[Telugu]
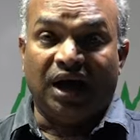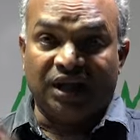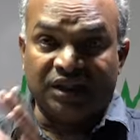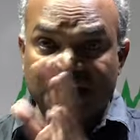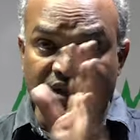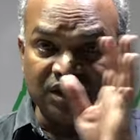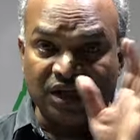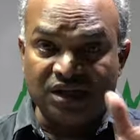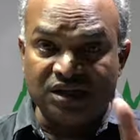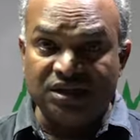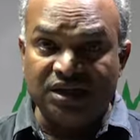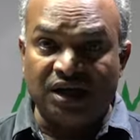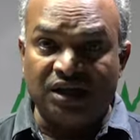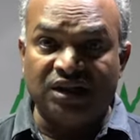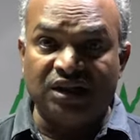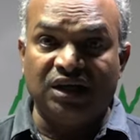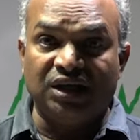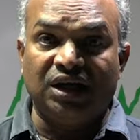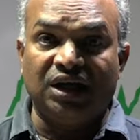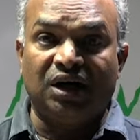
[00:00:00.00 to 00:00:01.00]

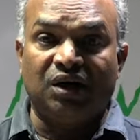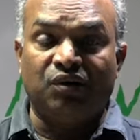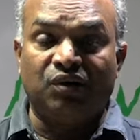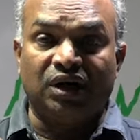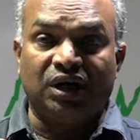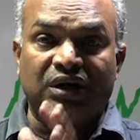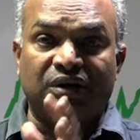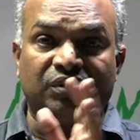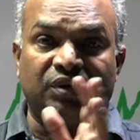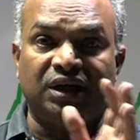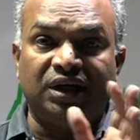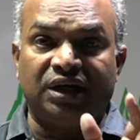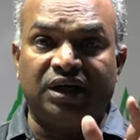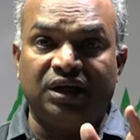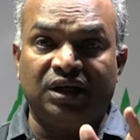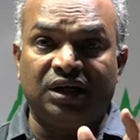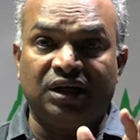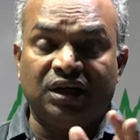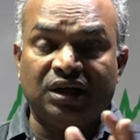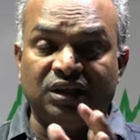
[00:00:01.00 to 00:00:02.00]
అంతర్జాతీయంగా ఉన్నటువంటి
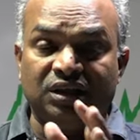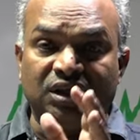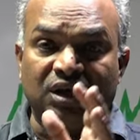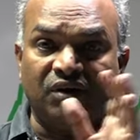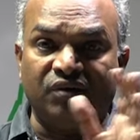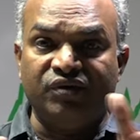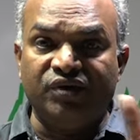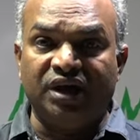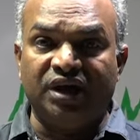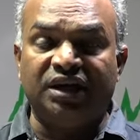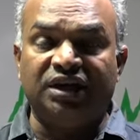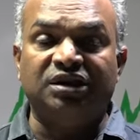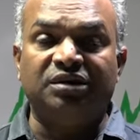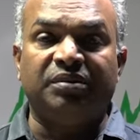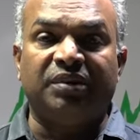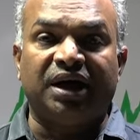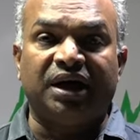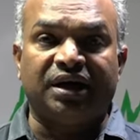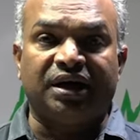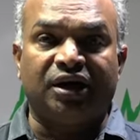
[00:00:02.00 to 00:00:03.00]
ద్రవ్యనిధి
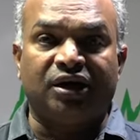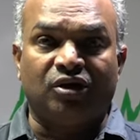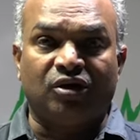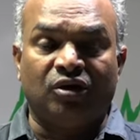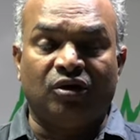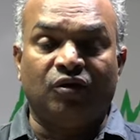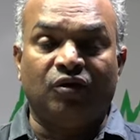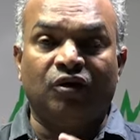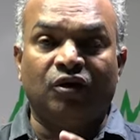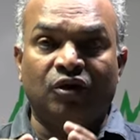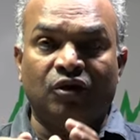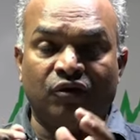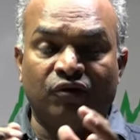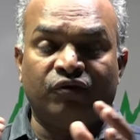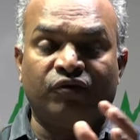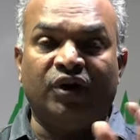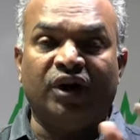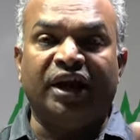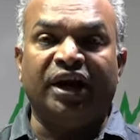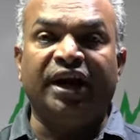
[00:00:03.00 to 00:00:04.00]
మార్కెట్లో
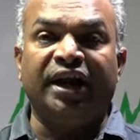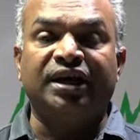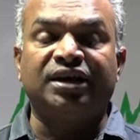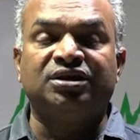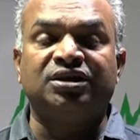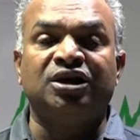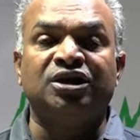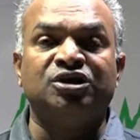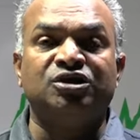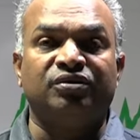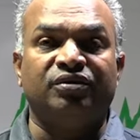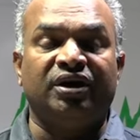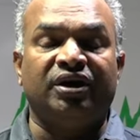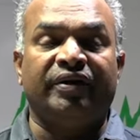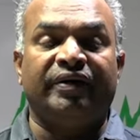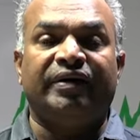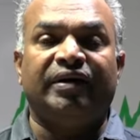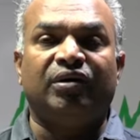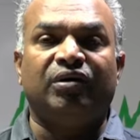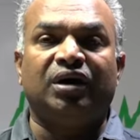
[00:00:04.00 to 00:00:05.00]
ఫారిన్ ఎక్స్చేంజ్
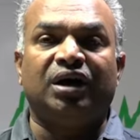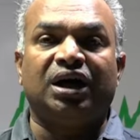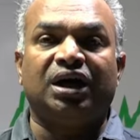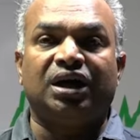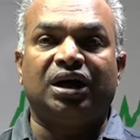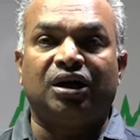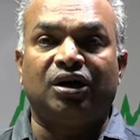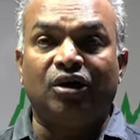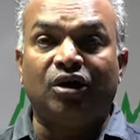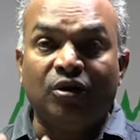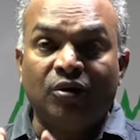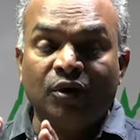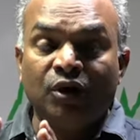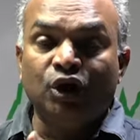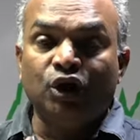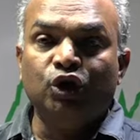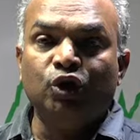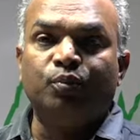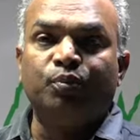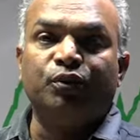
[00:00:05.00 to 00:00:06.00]
వ్యవహారాల్లో
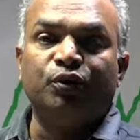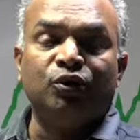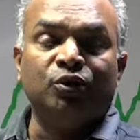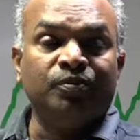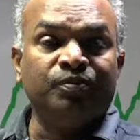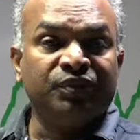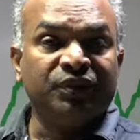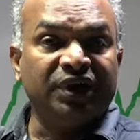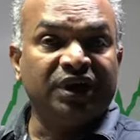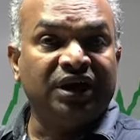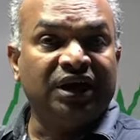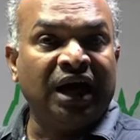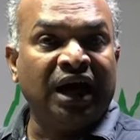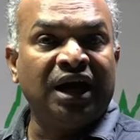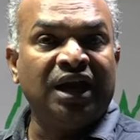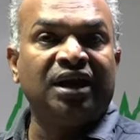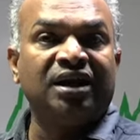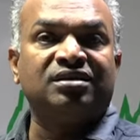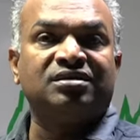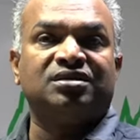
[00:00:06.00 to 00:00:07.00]
ఇప్పుడు
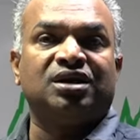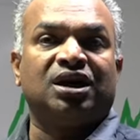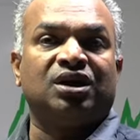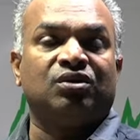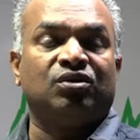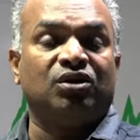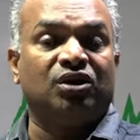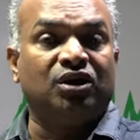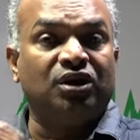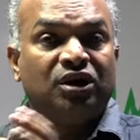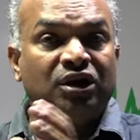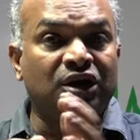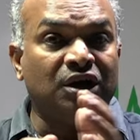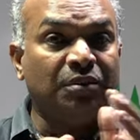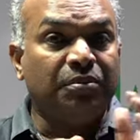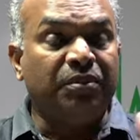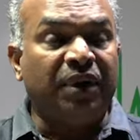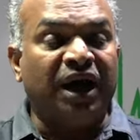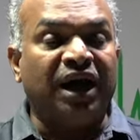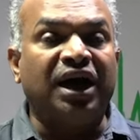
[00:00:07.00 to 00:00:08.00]
డాలర్ స్థానంలో
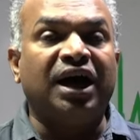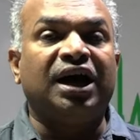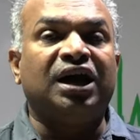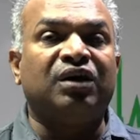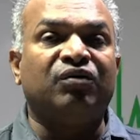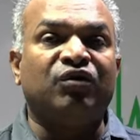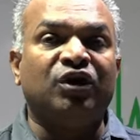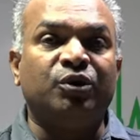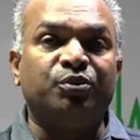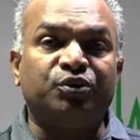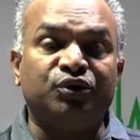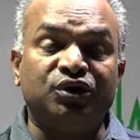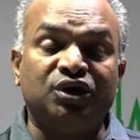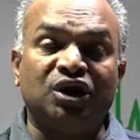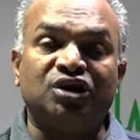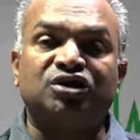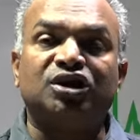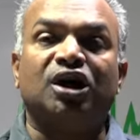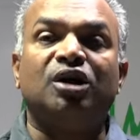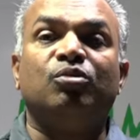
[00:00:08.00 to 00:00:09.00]
బంగారం వైపు
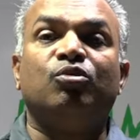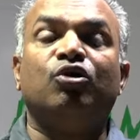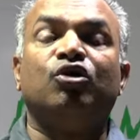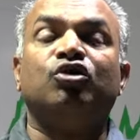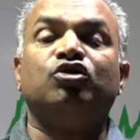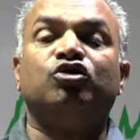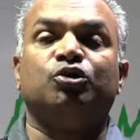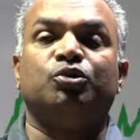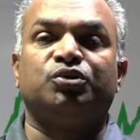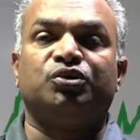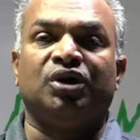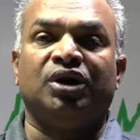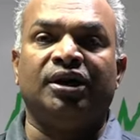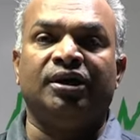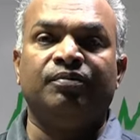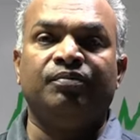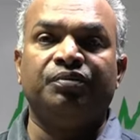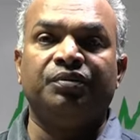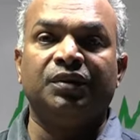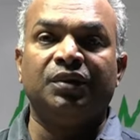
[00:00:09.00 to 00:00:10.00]
దేశాలు మొగ్గు
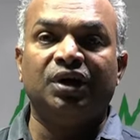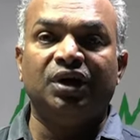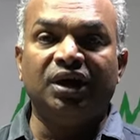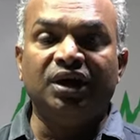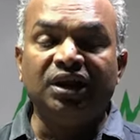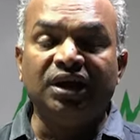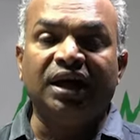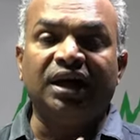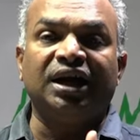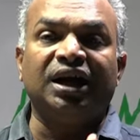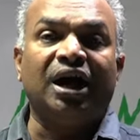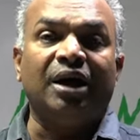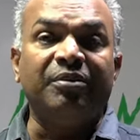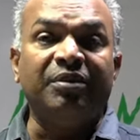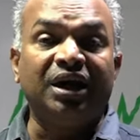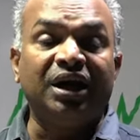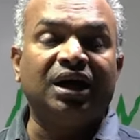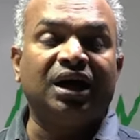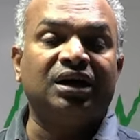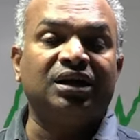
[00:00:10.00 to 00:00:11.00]
చూపుతున్నాయి ఎందుకంటే
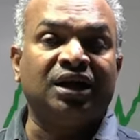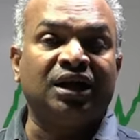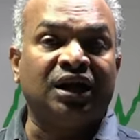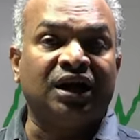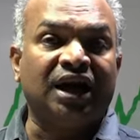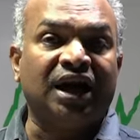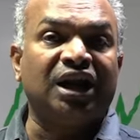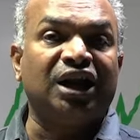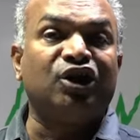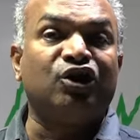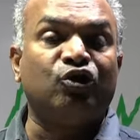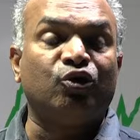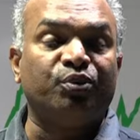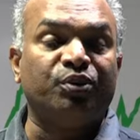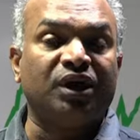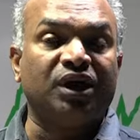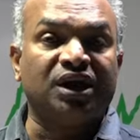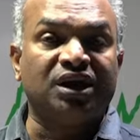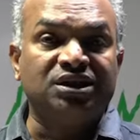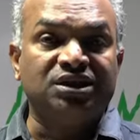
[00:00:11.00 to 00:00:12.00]
అమెరికా తన డాలర్ను
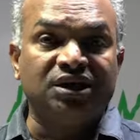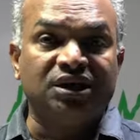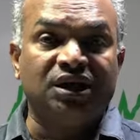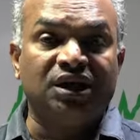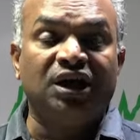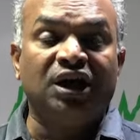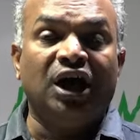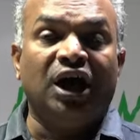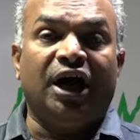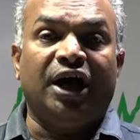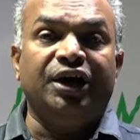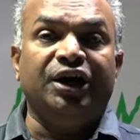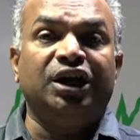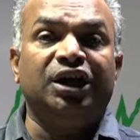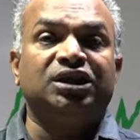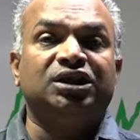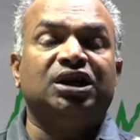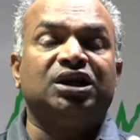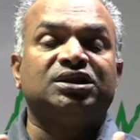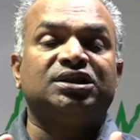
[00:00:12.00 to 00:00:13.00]
ఉపయోగించి
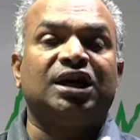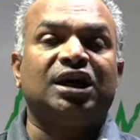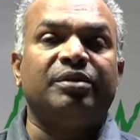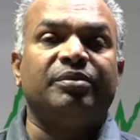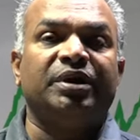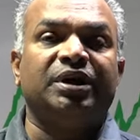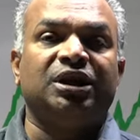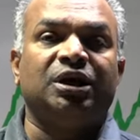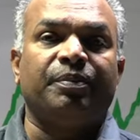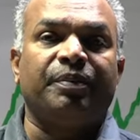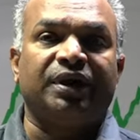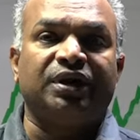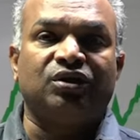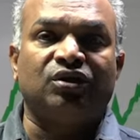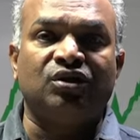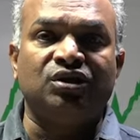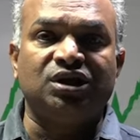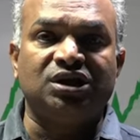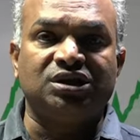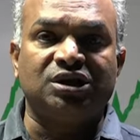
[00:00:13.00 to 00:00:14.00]
అన్ని దేశాల మీద
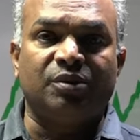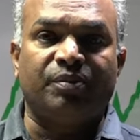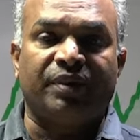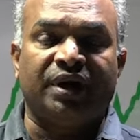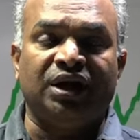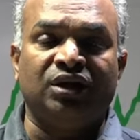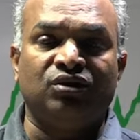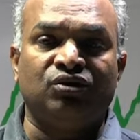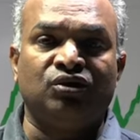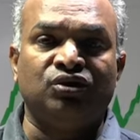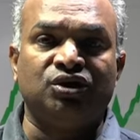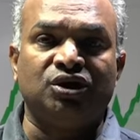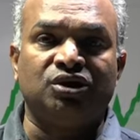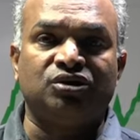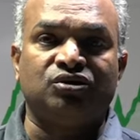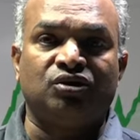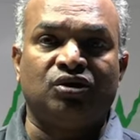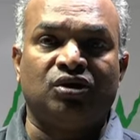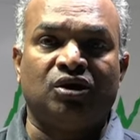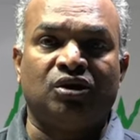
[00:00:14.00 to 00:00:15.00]
పెత్తనం చేసే ప్రయత్నం
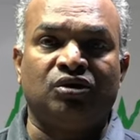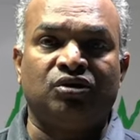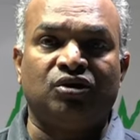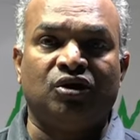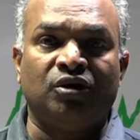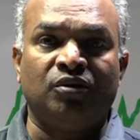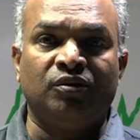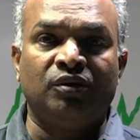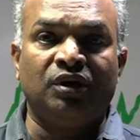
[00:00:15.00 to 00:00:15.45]
చేస్తుండడంతో